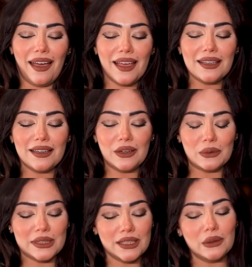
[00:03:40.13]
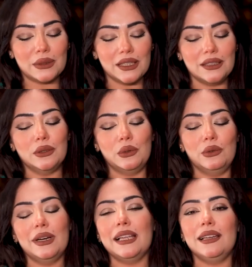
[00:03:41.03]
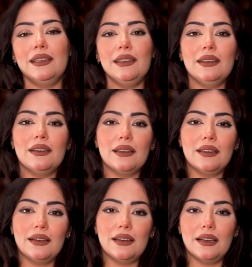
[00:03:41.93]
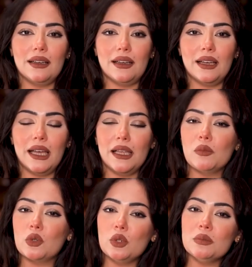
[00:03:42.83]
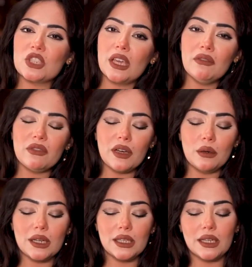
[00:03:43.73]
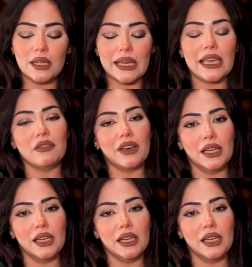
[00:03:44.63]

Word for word: انا قلت له كده وهو قال لي آه الموضوع مش هينفع وانا خايف